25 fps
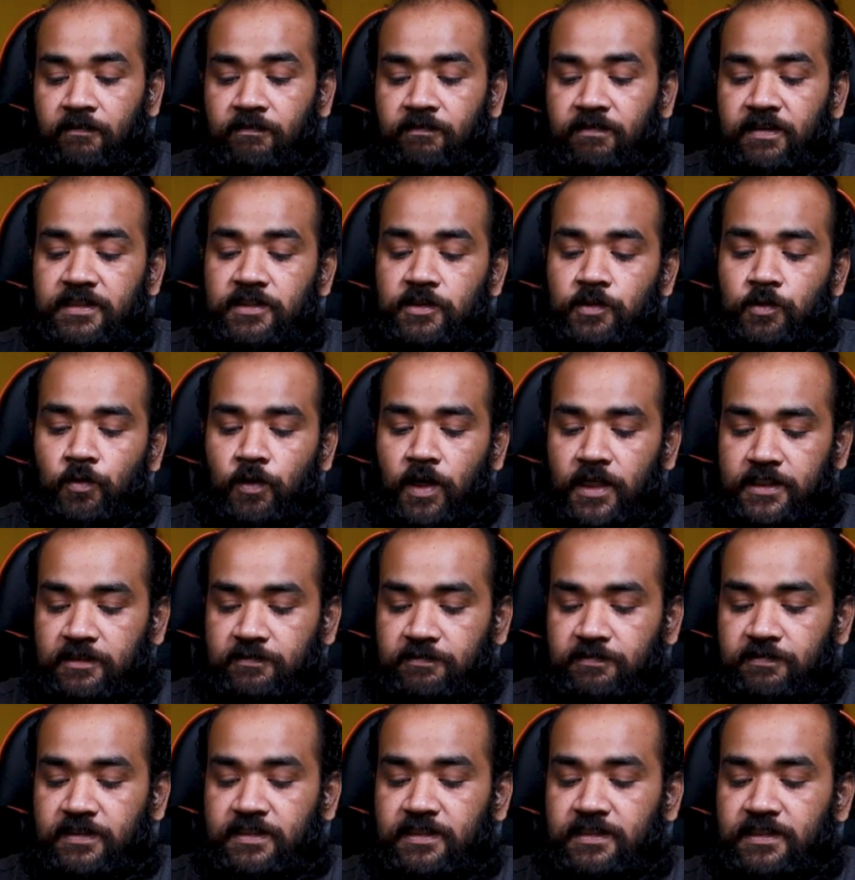ফিন্সগুলো আছে
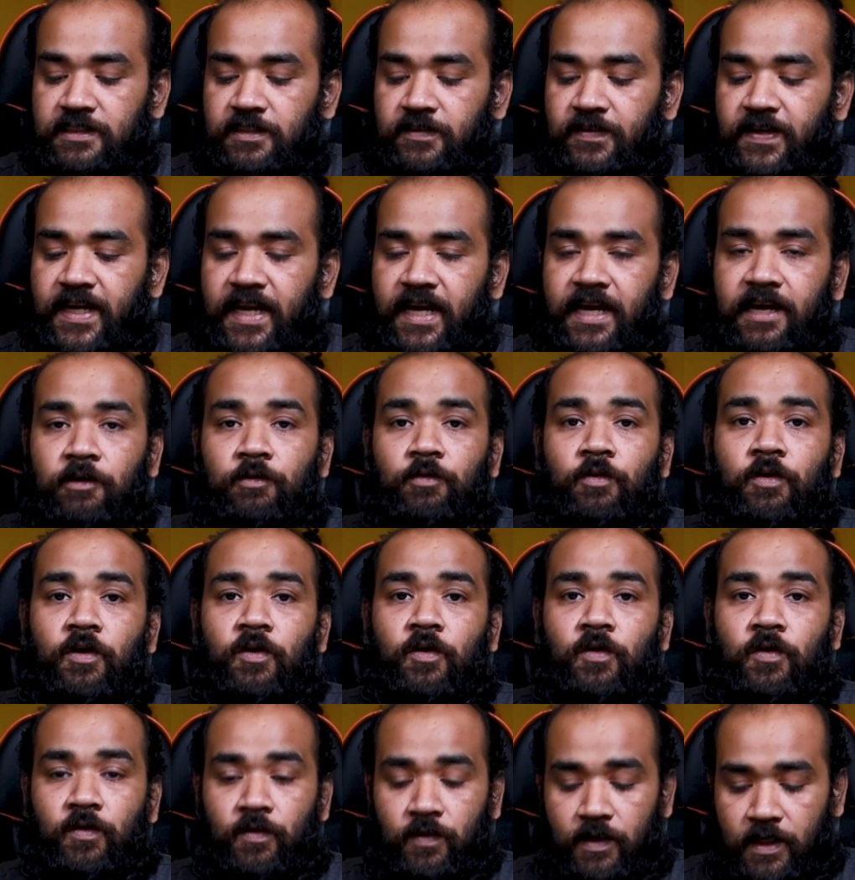ফিন্সারে এগুলো
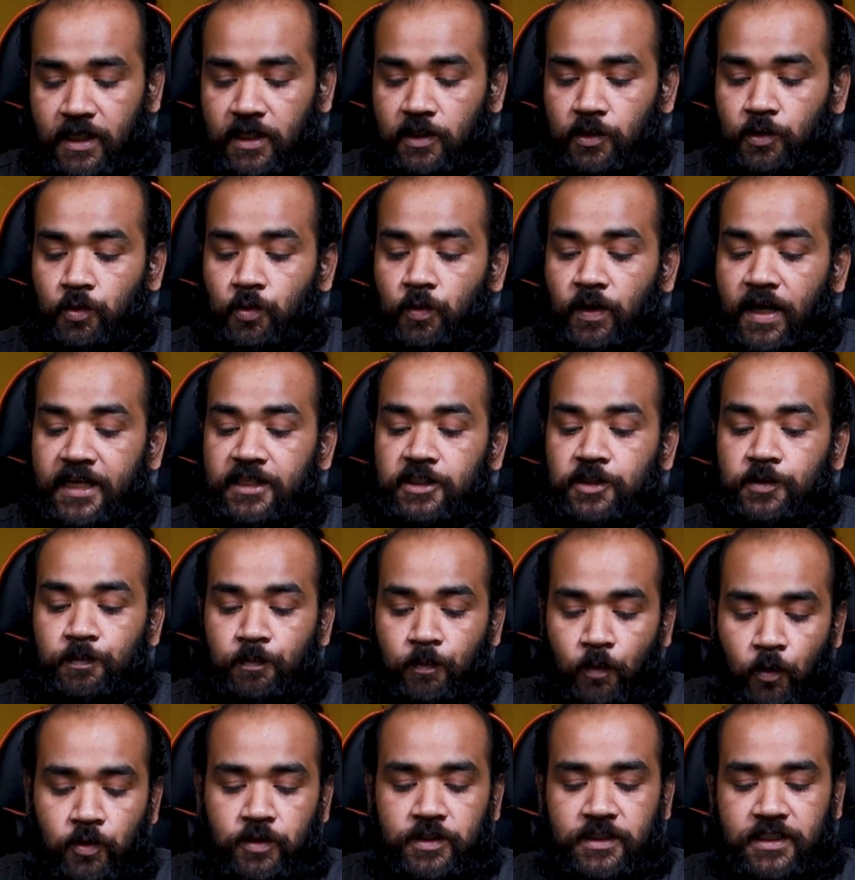কিন্তু
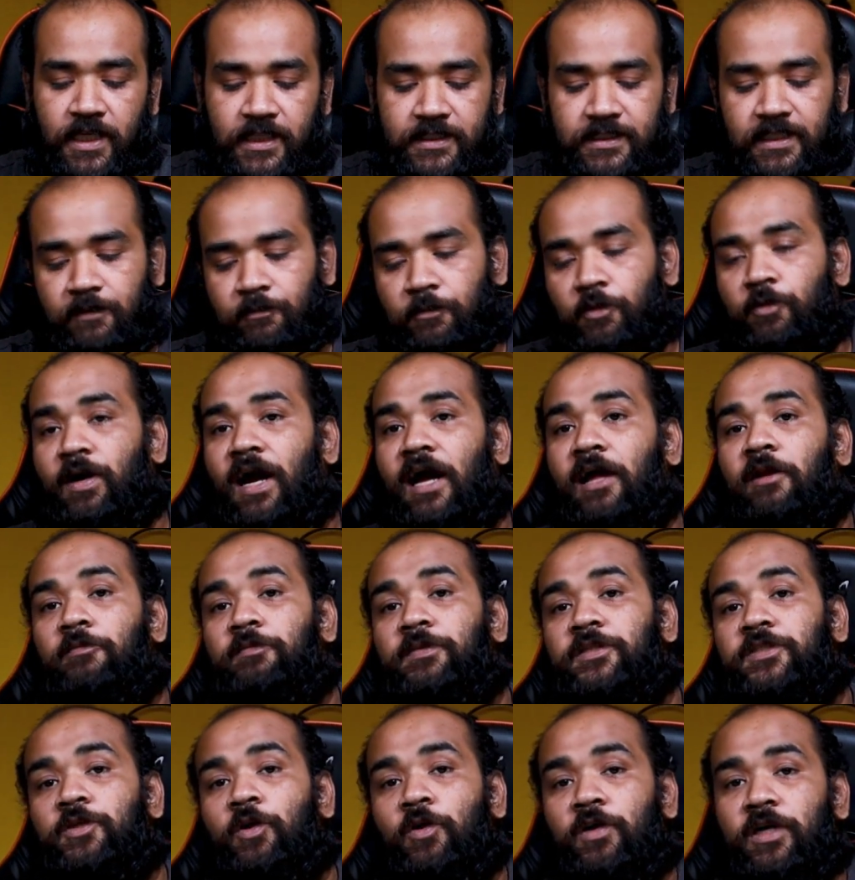এক্সপোজড আছে এবং আই উইল
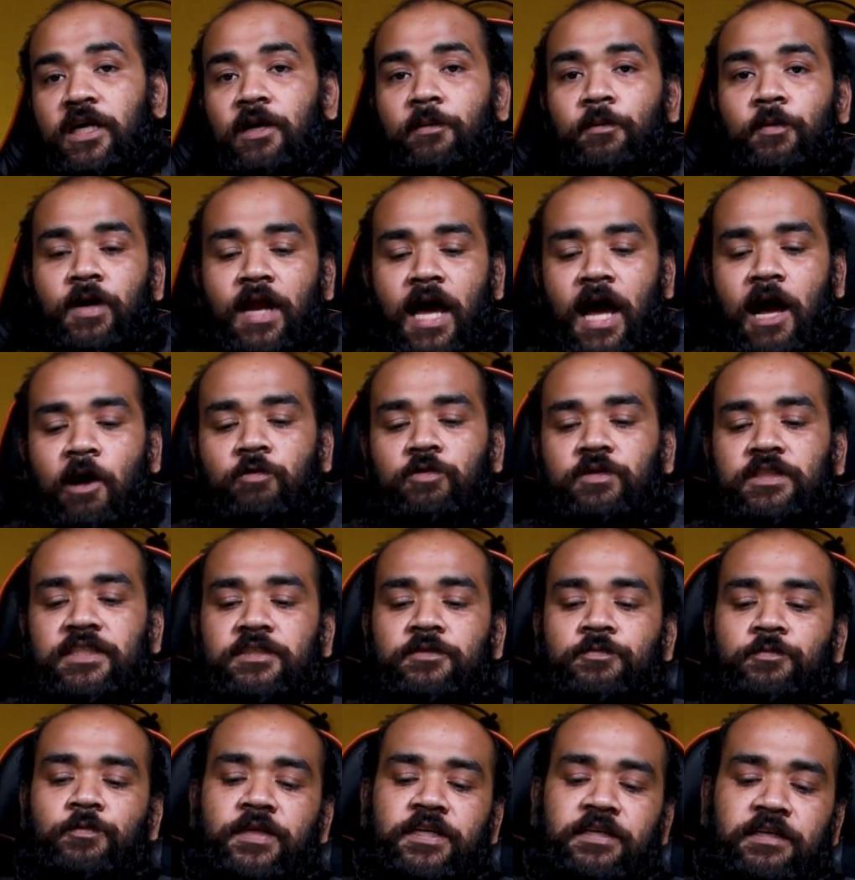বি টকিং অ্যাবাউট হাউ
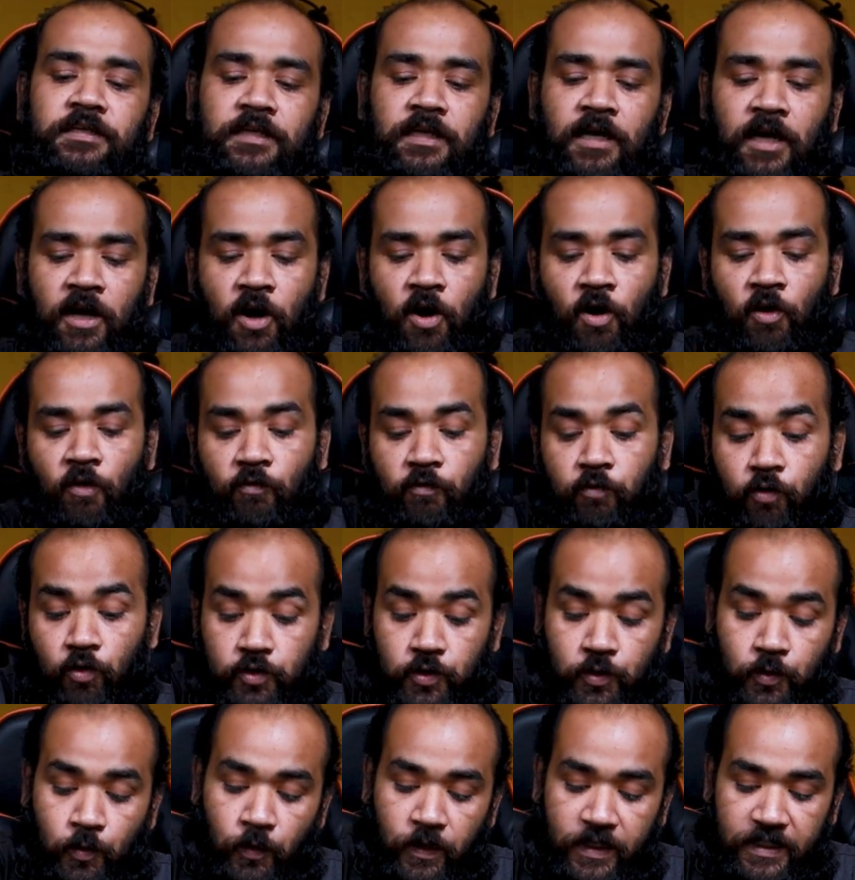দিস উইন
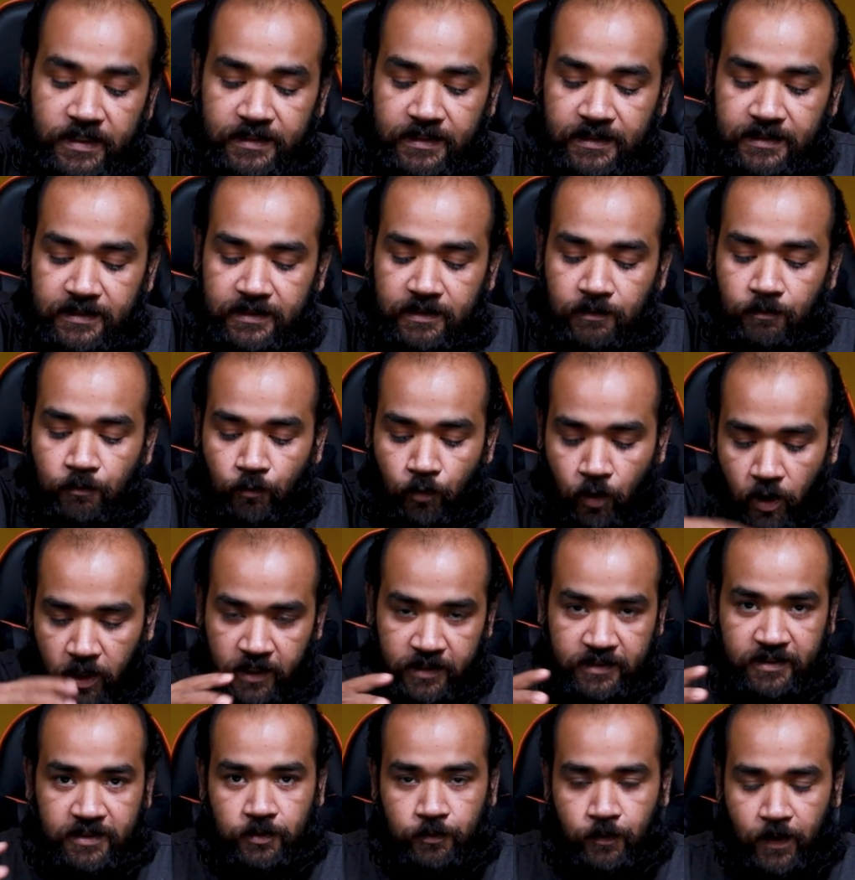ফোর্স কুলিং সিস্টেম
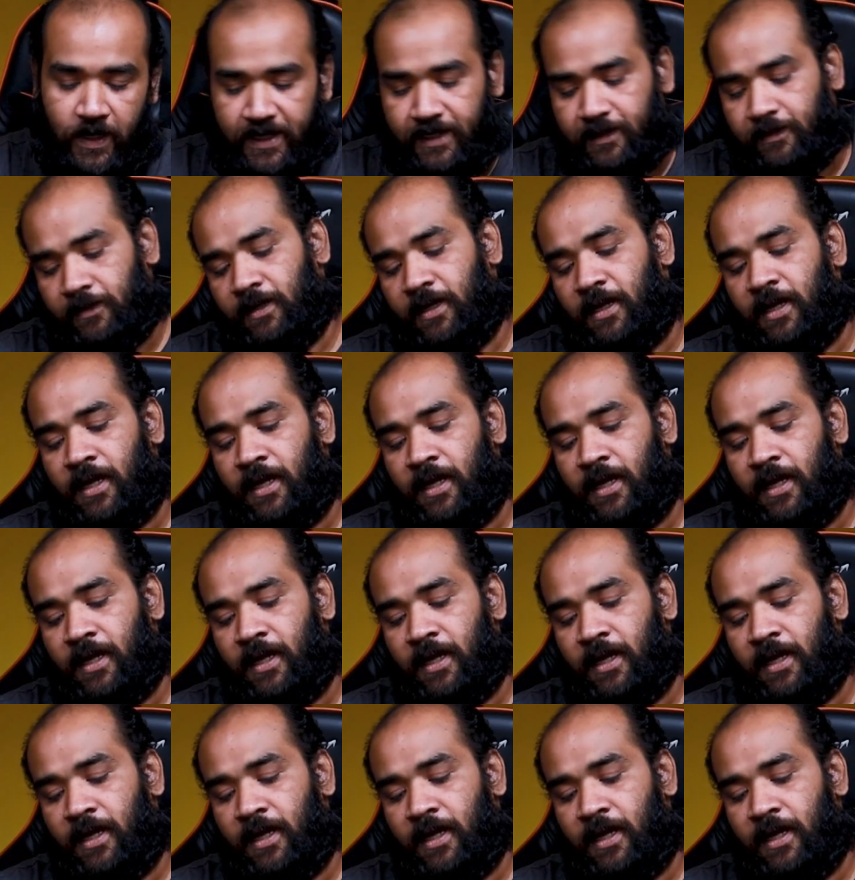ওয়ার্কস রাইট